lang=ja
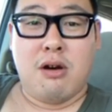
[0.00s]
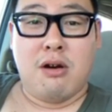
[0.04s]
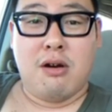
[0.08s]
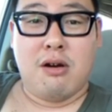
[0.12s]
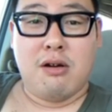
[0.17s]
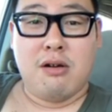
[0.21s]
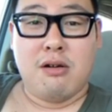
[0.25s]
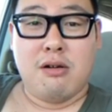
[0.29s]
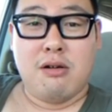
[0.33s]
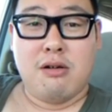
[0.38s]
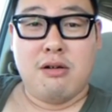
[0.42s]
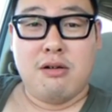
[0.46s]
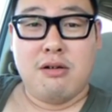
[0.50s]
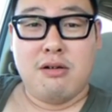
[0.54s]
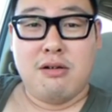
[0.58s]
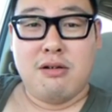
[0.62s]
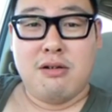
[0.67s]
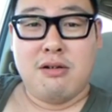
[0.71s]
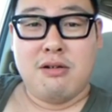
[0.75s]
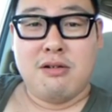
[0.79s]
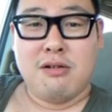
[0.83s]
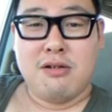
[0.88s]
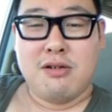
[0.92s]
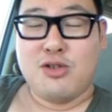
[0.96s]
なあ、
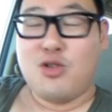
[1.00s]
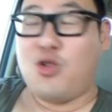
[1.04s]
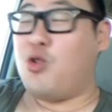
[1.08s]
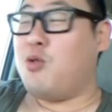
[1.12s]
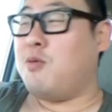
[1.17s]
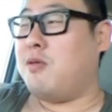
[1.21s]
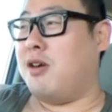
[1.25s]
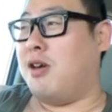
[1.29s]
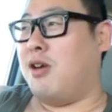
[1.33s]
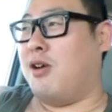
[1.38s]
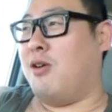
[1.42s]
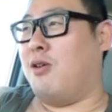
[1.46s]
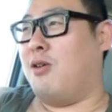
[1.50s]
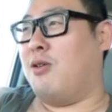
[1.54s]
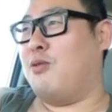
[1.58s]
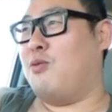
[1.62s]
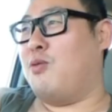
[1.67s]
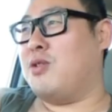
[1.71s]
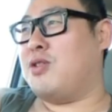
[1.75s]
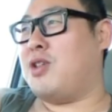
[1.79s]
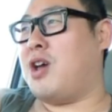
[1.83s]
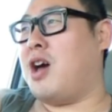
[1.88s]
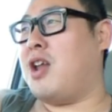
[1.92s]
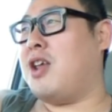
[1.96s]
読めよ。
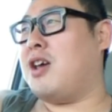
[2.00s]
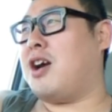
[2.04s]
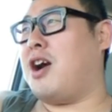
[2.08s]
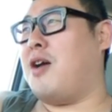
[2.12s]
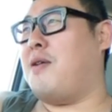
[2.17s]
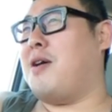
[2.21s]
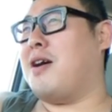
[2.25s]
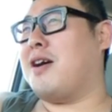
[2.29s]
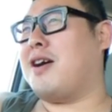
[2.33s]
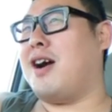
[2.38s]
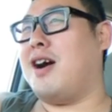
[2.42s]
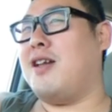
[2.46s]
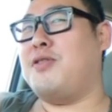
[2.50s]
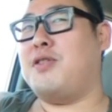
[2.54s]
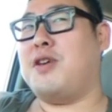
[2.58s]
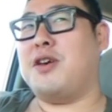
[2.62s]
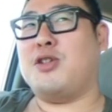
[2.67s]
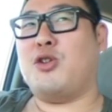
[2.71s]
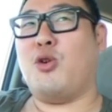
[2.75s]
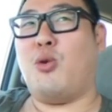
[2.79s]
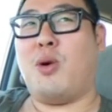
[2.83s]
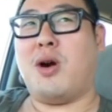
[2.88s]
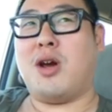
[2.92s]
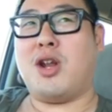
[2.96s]
誰かわか
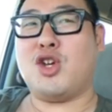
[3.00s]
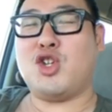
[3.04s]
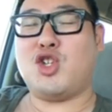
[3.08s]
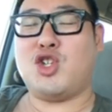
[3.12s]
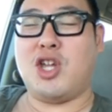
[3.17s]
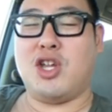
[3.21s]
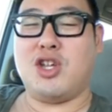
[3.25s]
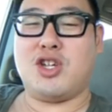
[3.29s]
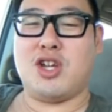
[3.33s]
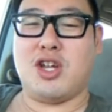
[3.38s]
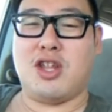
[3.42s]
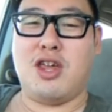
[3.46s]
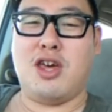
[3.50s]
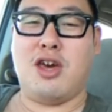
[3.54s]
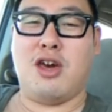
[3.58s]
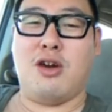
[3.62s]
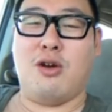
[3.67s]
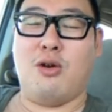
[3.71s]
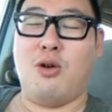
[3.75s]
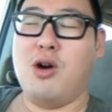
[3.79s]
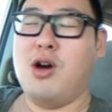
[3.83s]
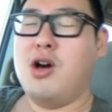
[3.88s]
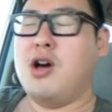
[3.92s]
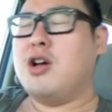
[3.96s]
んないで終わらしてんじゃね
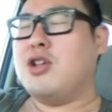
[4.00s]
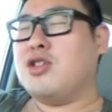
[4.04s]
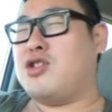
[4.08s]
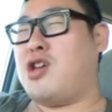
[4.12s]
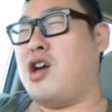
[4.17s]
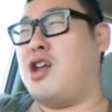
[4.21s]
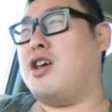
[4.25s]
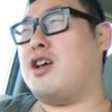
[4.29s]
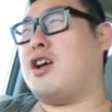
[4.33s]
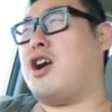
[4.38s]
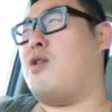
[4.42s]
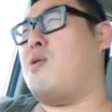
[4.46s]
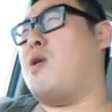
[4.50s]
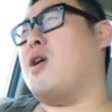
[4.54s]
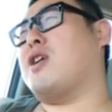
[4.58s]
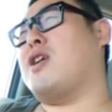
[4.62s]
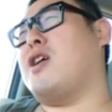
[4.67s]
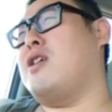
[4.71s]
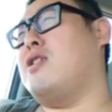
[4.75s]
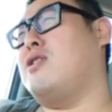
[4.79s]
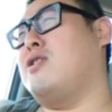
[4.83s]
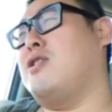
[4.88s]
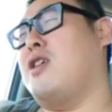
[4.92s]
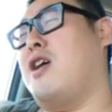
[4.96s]
えよ。誰か
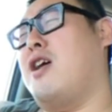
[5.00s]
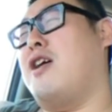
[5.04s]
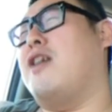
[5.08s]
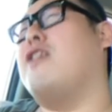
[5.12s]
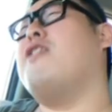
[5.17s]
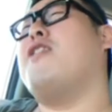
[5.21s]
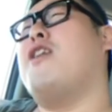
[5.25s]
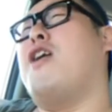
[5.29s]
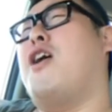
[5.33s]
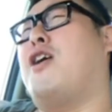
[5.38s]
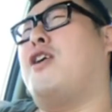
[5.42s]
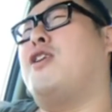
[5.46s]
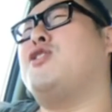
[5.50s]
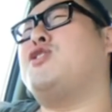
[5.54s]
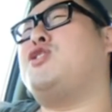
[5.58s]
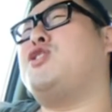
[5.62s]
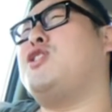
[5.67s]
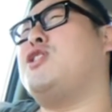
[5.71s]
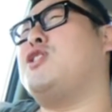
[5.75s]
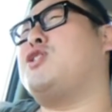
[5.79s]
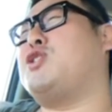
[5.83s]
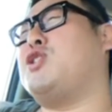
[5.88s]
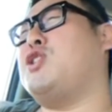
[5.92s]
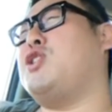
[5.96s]
わかんない、
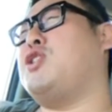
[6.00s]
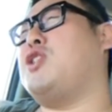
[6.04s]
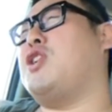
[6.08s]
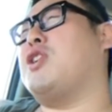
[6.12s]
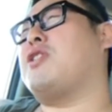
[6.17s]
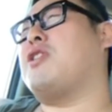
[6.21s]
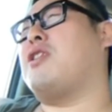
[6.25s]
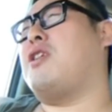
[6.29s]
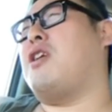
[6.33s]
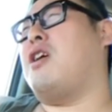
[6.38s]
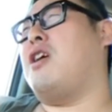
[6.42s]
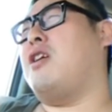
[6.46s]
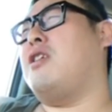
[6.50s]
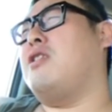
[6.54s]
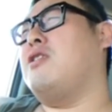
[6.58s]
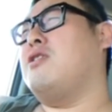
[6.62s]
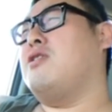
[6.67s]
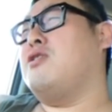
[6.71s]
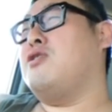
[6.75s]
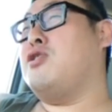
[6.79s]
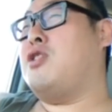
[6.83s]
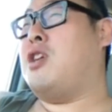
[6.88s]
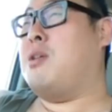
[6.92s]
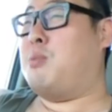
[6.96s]
話についていけな
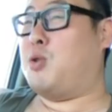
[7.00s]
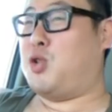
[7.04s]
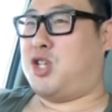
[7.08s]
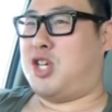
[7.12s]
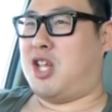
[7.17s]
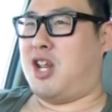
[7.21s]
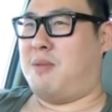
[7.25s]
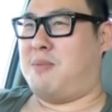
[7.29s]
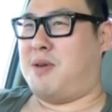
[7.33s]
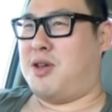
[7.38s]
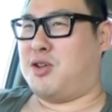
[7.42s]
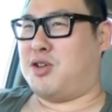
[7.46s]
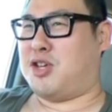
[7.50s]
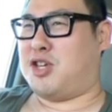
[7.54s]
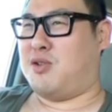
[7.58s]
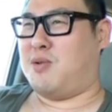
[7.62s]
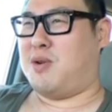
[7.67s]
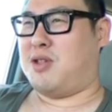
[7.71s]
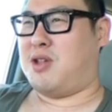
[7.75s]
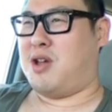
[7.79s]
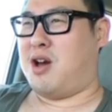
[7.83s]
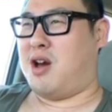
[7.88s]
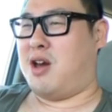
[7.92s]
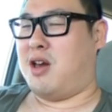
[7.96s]
い、でも調べ
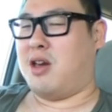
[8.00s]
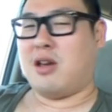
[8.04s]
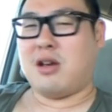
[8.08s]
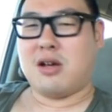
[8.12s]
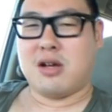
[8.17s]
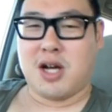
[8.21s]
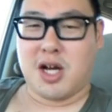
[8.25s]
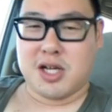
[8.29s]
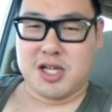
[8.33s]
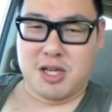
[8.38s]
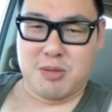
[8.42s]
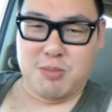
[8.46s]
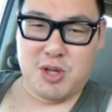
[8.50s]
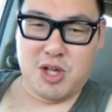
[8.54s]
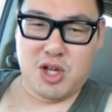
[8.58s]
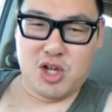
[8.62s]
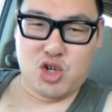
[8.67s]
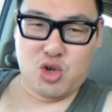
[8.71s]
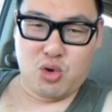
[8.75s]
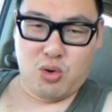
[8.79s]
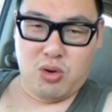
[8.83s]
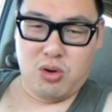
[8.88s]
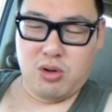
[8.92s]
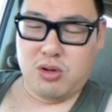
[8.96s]
る気はないが
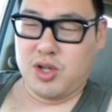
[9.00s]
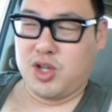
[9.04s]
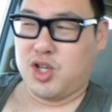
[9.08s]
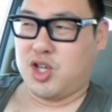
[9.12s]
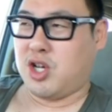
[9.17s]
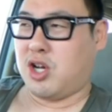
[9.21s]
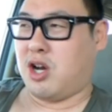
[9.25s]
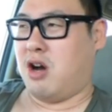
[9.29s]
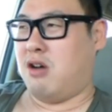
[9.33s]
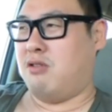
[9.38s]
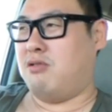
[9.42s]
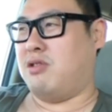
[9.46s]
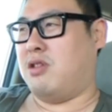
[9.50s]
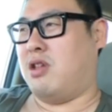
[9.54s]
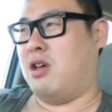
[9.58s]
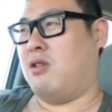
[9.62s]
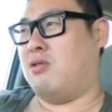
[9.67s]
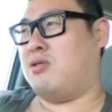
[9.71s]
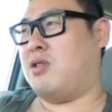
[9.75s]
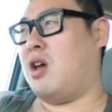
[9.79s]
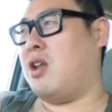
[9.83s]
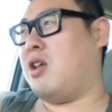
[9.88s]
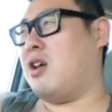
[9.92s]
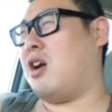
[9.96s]
君でしょ。違う
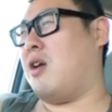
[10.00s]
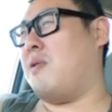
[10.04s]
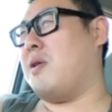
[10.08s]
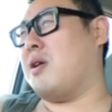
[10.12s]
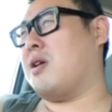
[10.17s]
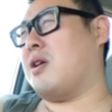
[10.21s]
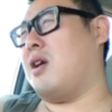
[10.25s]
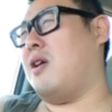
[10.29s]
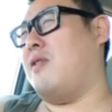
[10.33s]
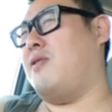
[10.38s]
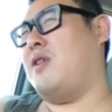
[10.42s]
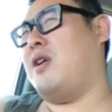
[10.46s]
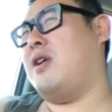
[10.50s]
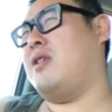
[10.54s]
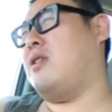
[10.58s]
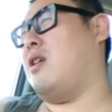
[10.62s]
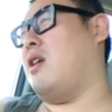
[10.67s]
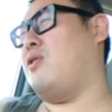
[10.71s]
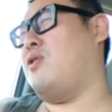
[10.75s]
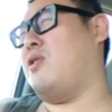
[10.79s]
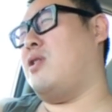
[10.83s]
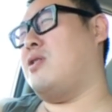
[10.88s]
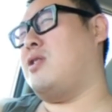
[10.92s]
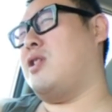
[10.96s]
んだよ、誰かわかんな
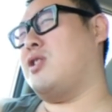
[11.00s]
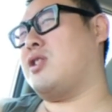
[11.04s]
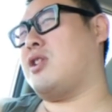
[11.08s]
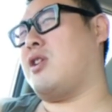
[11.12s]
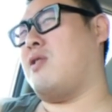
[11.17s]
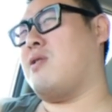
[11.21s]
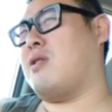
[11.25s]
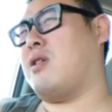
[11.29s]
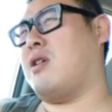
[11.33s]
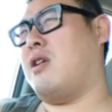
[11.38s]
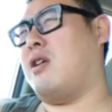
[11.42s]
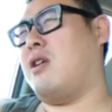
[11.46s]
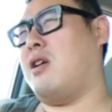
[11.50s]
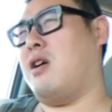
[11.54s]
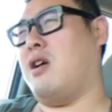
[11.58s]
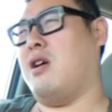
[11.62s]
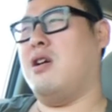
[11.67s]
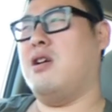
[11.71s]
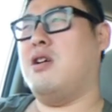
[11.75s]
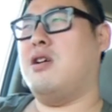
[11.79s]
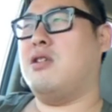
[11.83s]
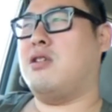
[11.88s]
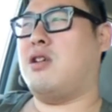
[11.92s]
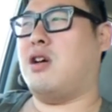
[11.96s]
い、何の話かわから
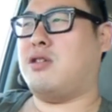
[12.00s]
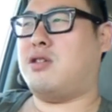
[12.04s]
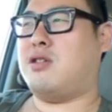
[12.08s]
ない、